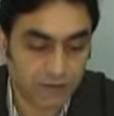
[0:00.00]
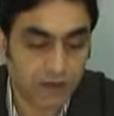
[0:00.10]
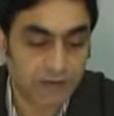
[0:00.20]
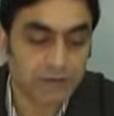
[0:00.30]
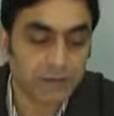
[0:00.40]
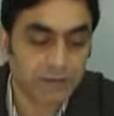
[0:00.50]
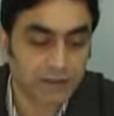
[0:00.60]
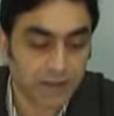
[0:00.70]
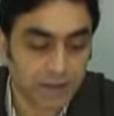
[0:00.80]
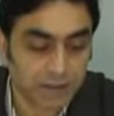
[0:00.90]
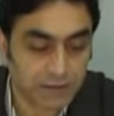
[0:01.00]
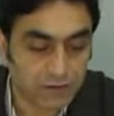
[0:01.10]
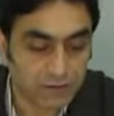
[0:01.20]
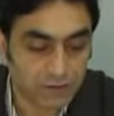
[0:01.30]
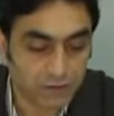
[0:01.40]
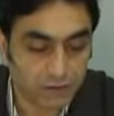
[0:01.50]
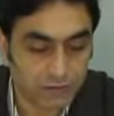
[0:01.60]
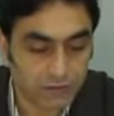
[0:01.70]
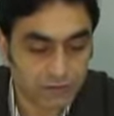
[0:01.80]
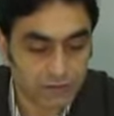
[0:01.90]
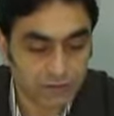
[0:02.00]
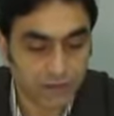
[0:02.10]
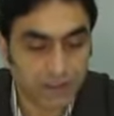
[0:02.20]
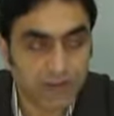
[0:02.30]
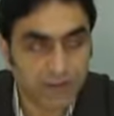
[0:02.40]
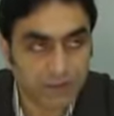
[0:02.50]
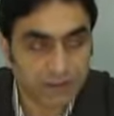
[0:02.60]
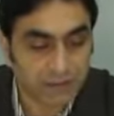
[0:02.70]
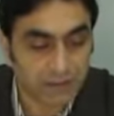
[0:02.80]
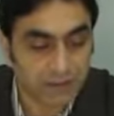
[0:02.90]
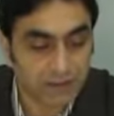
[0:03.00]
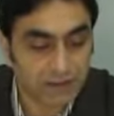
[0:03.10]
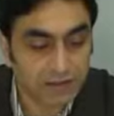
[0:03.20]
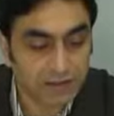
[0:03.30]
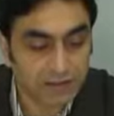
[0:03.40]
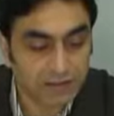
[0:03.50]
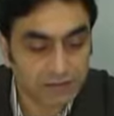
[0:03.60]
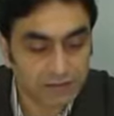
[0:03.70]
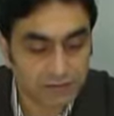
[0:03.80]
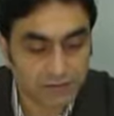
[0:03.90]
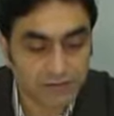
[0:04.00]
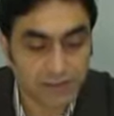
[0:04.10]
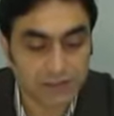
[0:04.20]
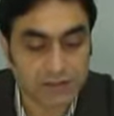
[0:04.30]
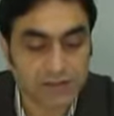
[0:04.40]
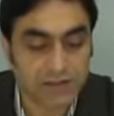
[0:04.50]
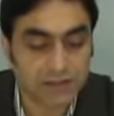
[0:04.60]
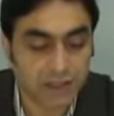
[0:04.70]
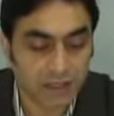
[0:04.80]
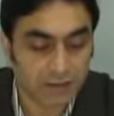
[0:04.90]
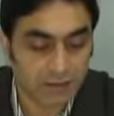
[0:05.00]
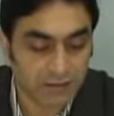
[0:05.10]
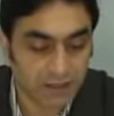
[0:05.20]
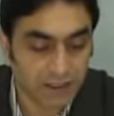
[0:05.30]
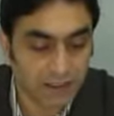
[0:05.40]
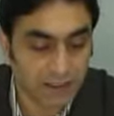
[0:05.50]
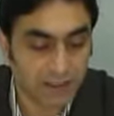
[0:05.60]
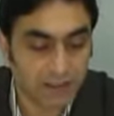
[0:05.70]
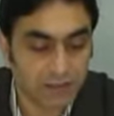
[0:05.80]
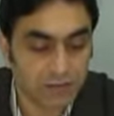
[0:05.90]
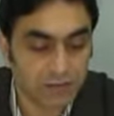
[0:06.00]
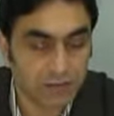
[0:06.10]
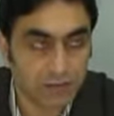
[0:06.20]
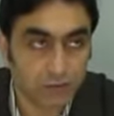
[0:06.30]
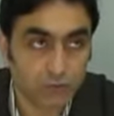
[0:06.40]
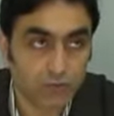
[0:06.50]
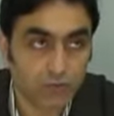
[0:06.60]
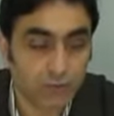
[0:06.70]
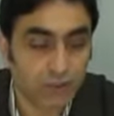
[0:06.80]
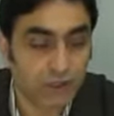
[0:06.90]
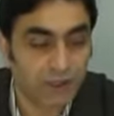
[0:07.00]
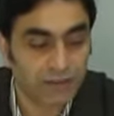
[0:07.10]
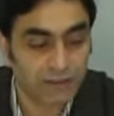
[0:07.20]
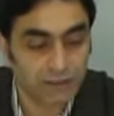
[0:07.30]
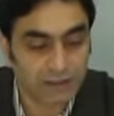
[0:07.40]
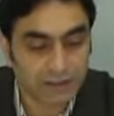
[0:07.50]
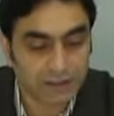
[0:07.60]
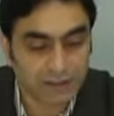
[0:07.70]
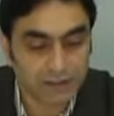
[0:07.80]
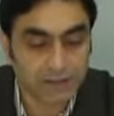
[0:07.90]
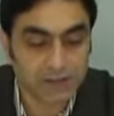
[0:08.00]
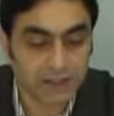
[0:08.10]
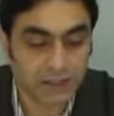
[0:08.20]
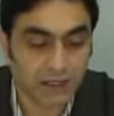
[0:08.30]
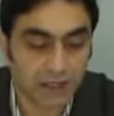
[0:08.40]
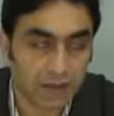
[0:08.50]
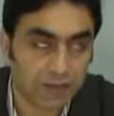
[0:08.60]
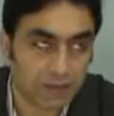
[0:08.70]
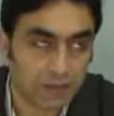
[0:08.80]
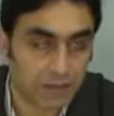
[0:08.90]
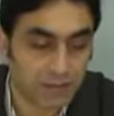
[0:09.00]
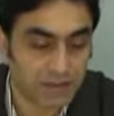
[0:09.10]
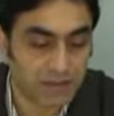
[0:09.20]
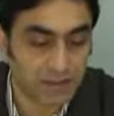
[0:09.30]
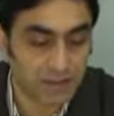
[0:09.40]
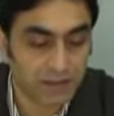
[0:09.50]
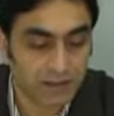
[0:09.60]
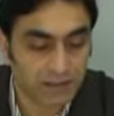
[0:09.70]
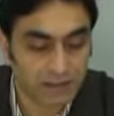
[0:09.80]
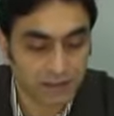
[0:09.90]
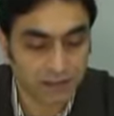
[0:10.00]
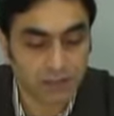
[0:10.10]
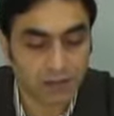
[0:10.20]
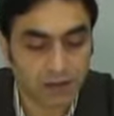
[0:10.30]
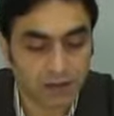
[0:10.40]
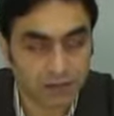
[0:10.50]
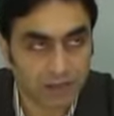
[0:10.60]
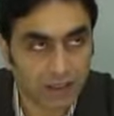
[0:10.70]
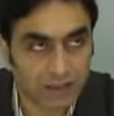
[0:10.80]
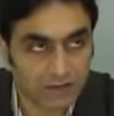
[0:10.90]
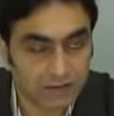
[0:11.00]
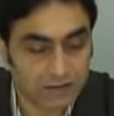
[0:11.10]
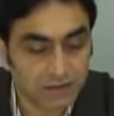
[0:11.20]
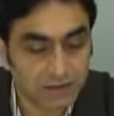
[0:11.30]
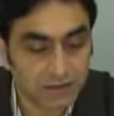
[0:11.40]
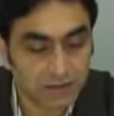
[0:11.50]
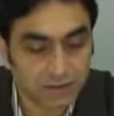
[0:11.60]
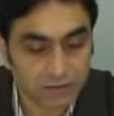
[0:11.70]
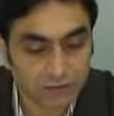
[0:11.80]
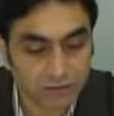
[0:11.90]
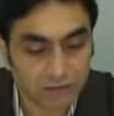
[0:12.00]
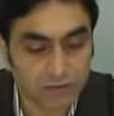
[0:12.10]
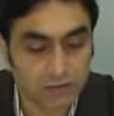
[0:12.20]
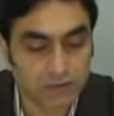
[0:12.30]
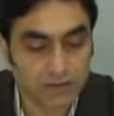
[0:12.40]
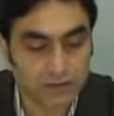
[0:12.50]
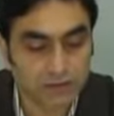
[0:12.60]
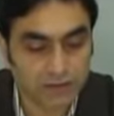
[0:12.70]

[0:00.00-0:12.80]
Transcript: var etmede, yaratmada, ihtiyaçları sağlamada herhangi bir rolü bulunmayan kimselere hamd etmek ise Cenab-ı Hakk'ın alındığı kulun